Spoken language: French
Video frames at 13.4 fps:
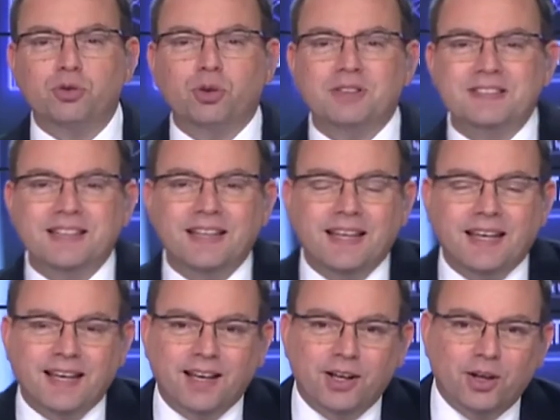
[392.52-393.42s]
sur
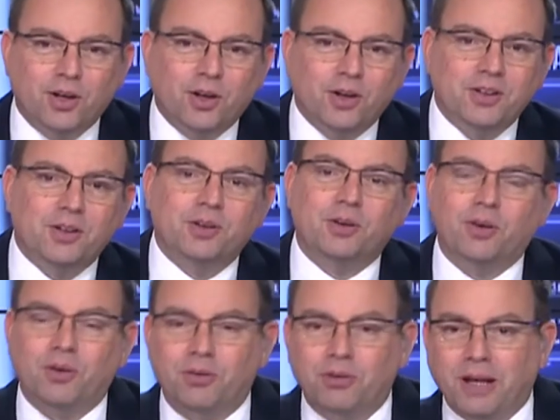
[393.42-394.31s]
ces euh,
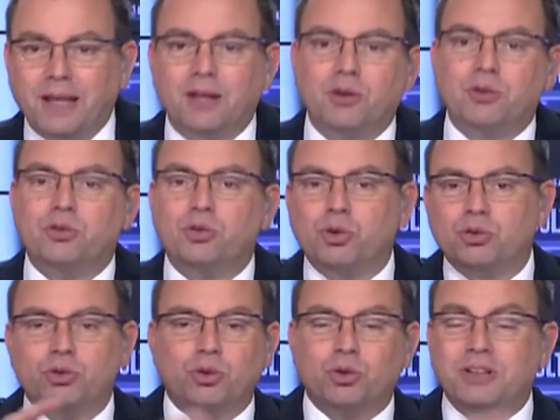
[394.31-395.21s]
règles, sur
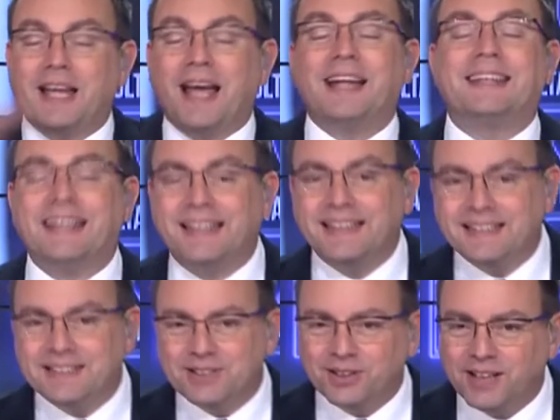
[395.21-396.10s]
ce côté
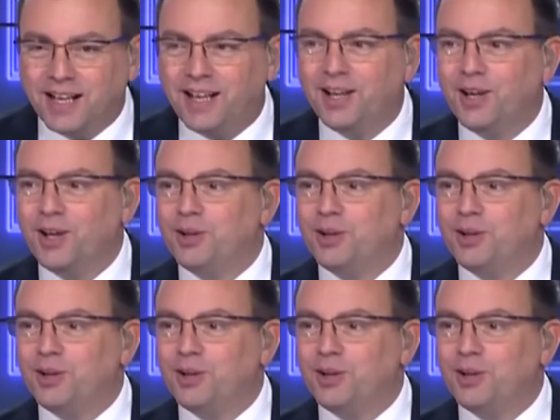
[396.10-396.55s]
international